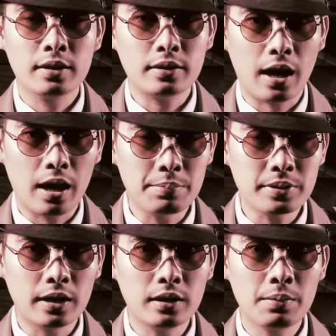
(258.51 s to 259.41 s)
แต่อัพ
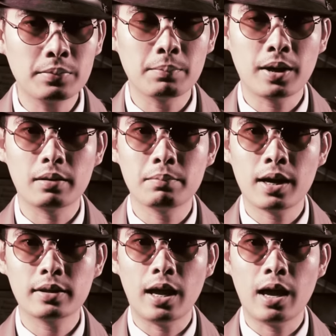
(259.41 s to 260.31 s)
ไซด์เริ่มจำกัด
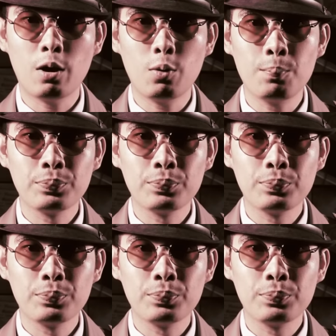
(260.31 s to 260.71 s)
มากแล้ว